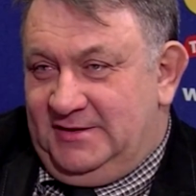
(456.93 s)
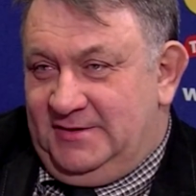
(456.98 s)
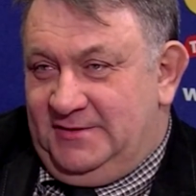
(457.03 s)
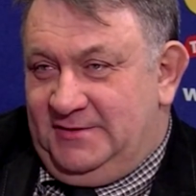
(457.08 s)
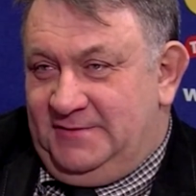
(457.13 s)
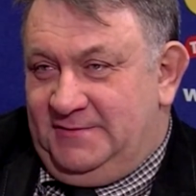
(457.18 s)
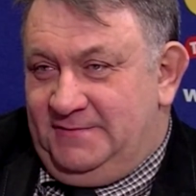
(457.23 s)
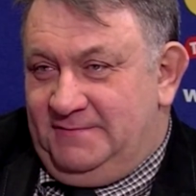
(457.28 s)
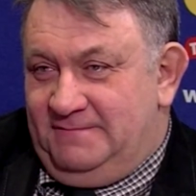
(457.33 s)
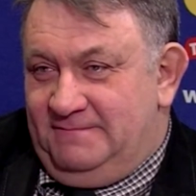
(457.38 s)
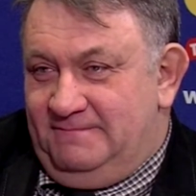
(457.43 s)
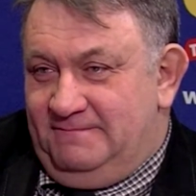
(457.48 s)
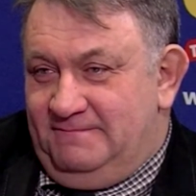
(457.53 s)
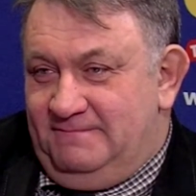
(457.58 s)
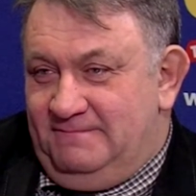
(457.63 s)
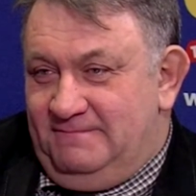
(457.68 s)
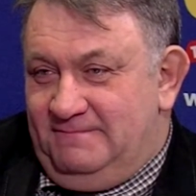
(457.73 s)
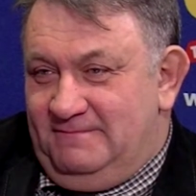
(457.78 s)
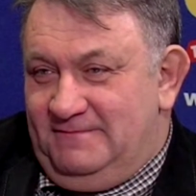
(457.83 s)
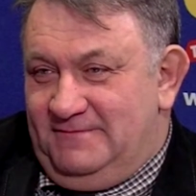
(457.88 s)
E, Proszę nas o
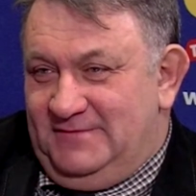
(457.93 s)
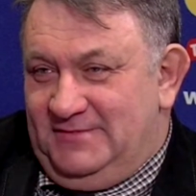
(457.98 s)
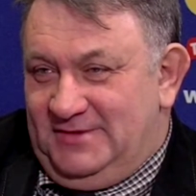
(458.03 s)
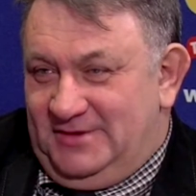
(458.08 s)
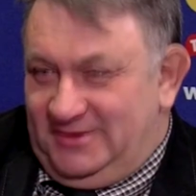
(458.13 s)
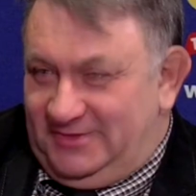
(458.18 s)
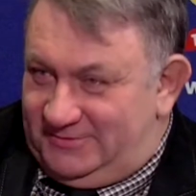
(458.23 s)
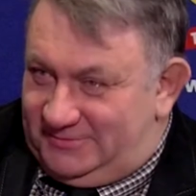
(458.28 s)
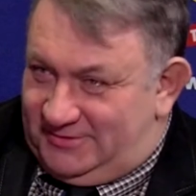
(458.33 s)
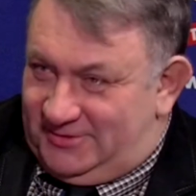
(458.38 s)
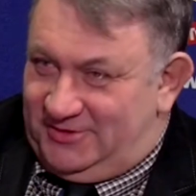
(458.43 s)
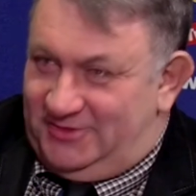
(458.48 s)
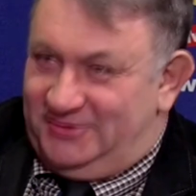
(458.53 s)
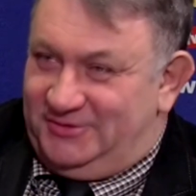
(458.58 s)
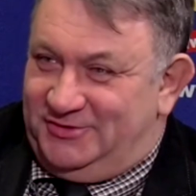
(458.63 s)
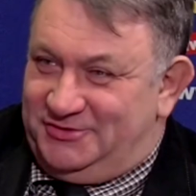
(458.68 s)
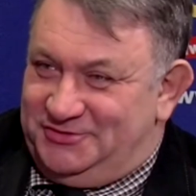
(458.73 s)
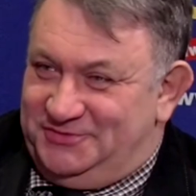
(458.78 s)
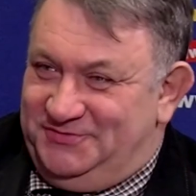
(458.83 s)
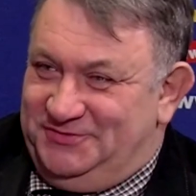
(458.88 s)
tym poinformować. No,
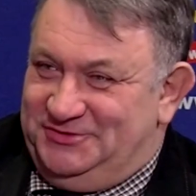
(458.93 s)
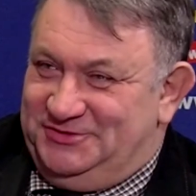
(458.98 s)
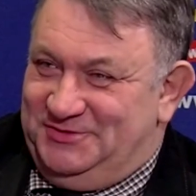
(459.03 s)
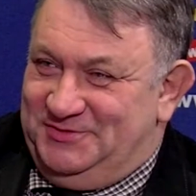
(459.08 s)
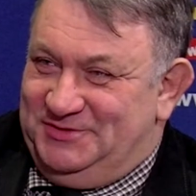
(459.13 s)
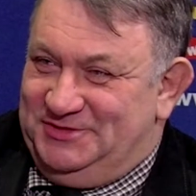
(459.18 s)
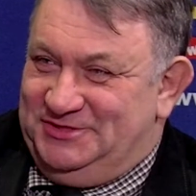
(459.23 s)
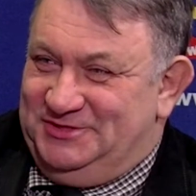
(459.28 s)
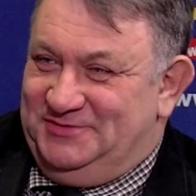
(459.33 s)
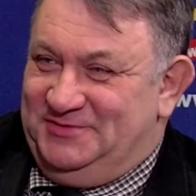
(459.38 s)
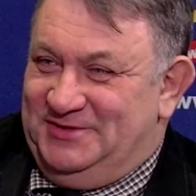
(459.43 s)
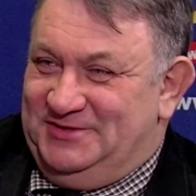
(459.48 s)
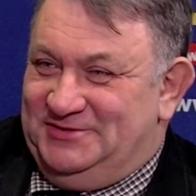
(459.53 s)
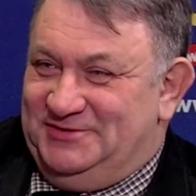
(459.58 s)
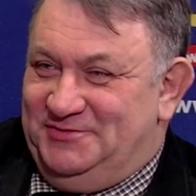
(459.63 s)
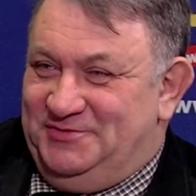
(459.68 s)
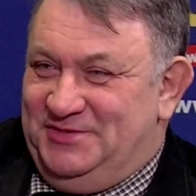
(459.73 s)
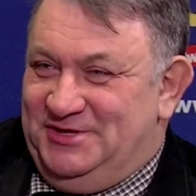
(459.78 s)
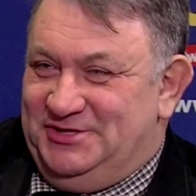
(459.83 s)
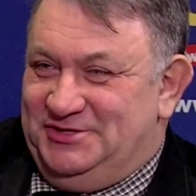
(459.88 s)
oczywiście będziecie
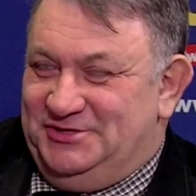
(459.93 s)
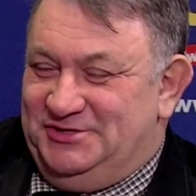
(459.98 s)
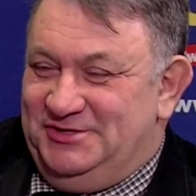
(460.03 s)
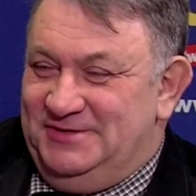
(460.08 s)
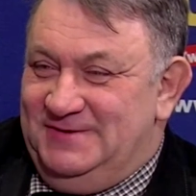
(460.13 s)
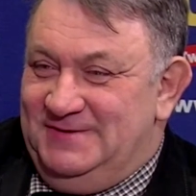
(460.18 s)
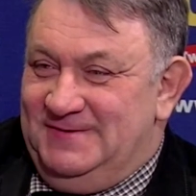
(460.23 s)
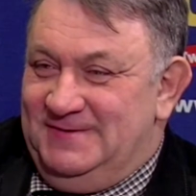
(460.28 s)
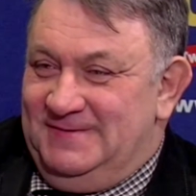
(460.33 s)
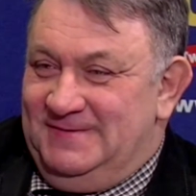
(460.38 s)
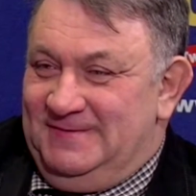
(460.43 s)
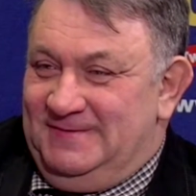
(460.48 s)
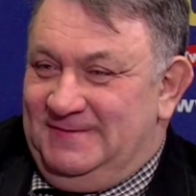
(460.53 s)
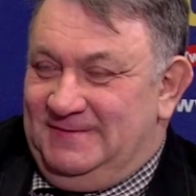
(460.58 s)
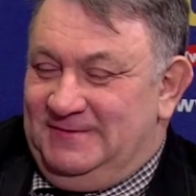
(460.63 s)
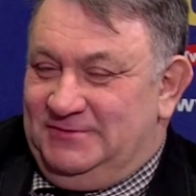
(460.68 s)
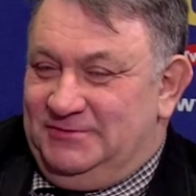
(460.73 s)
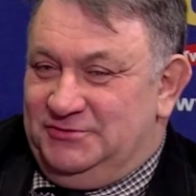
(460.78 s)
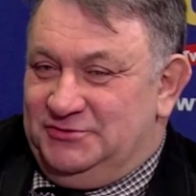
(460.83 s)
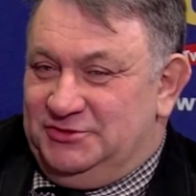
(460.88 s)
państwo pierwsi,
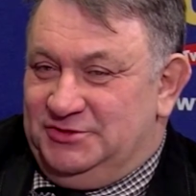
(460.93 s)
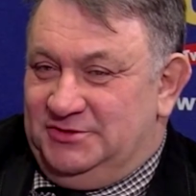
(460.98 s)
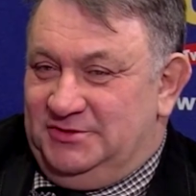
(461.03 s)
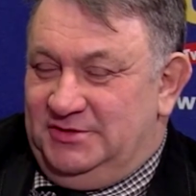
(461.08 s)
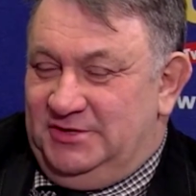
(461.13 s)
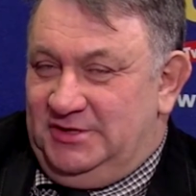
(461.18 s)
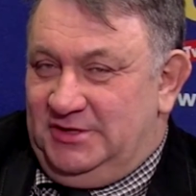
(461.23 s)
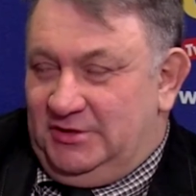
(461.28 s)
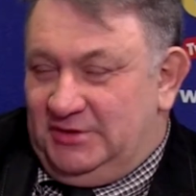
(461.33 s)
którzy...